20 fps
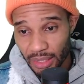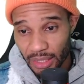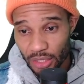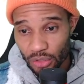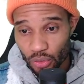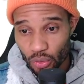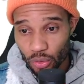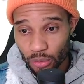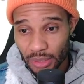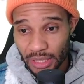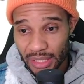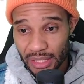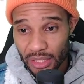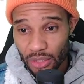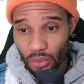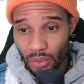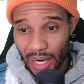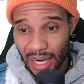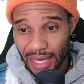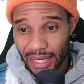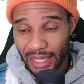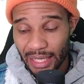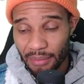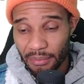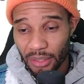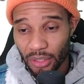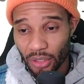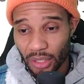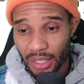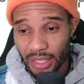descubra se o a é
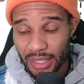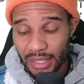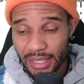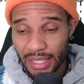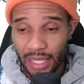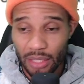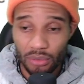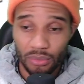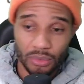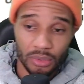menor que zero,